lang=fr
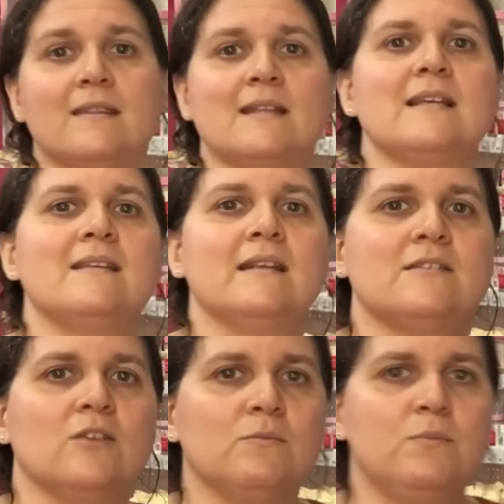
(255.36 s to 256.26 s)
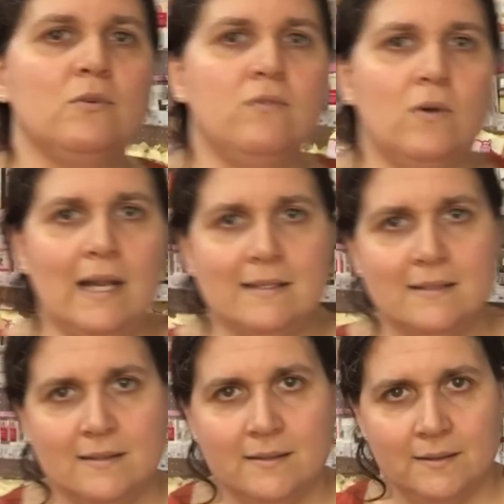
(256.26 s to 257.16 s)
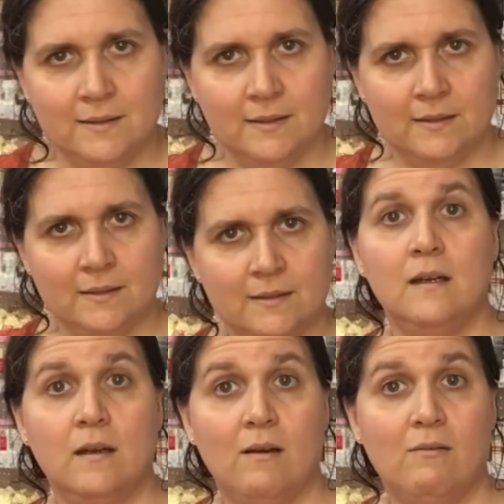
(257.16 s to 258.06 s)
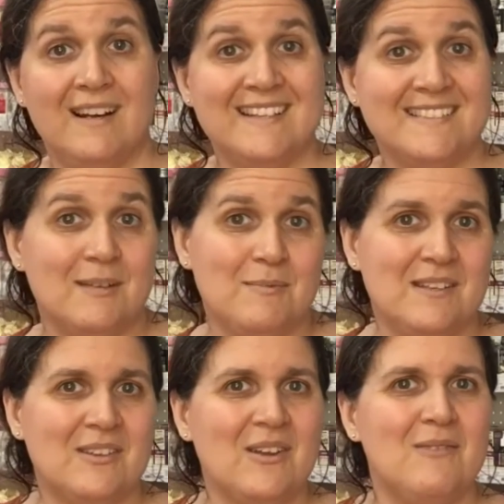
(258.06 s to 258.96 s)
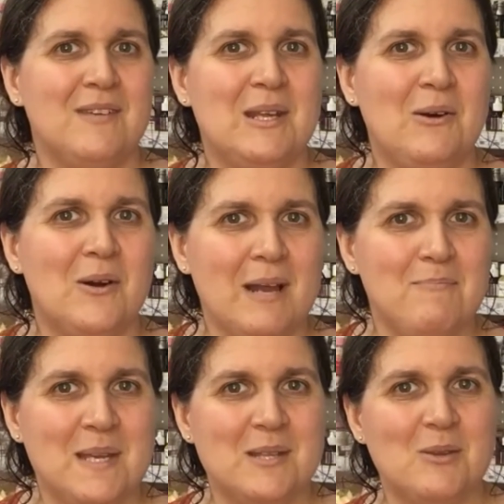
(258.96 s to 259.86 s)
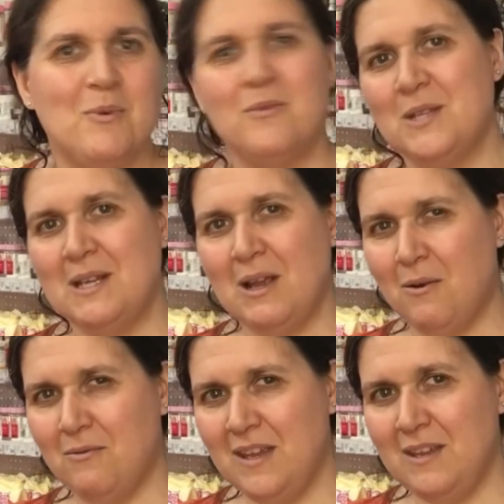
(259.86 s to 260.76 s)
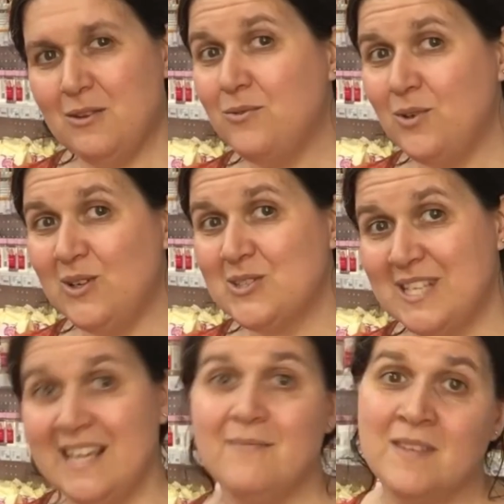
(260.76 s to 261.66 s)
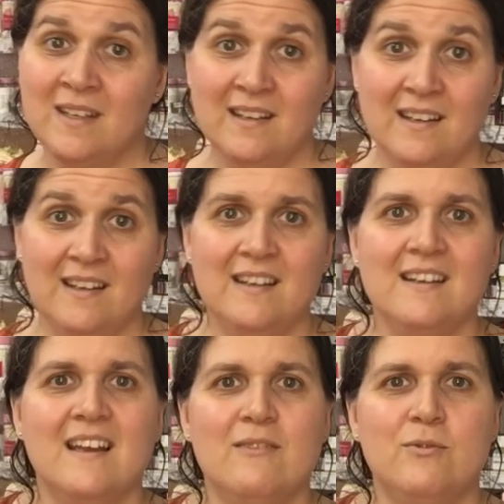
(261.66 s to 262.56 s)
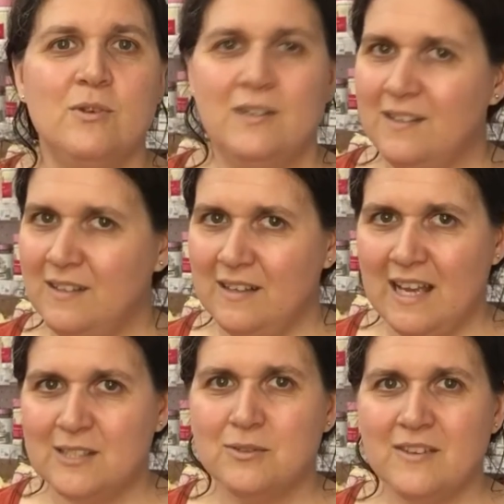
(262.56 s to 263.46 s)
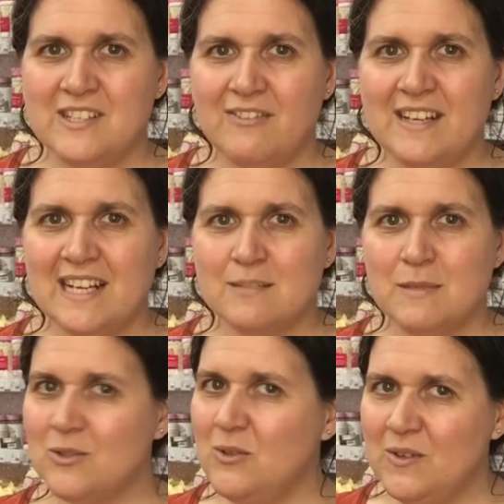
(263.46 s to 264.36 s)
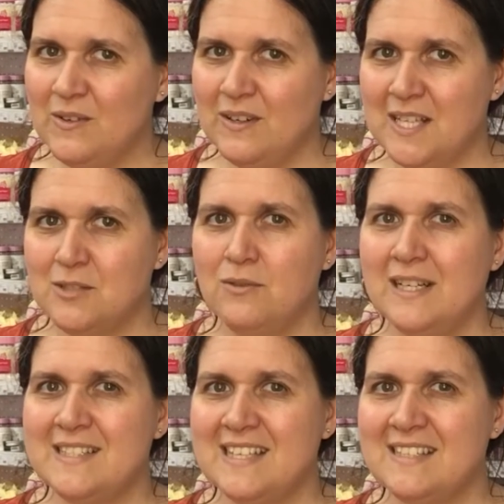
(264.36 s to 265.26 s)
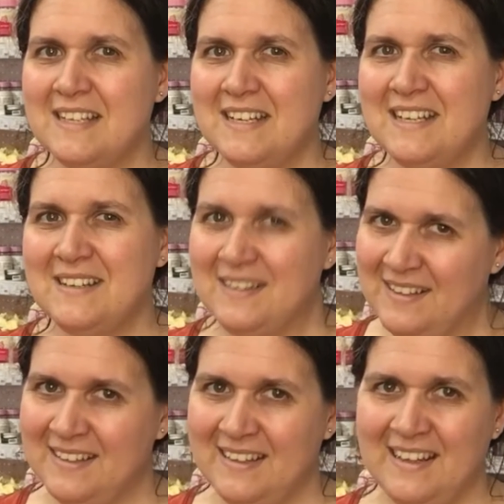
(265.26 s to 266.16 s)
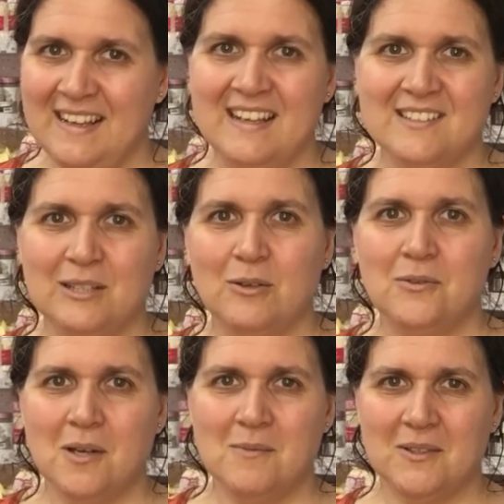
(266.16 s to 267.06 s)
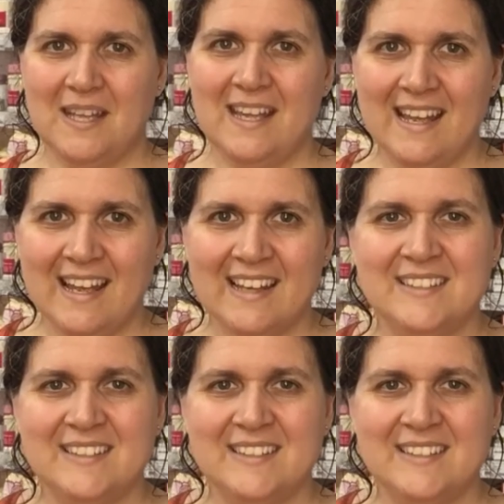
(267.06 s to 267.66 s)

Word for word: très intéressantes pour vos glaces. Voilà, c'était une petite euh, vidéo rapide pour vous donner envie de vous lancer. Et vous, est-ce que vous avez déjà fait des glaces maison Est-ce que vous voulez essayer cette année J'attends vos commentaires.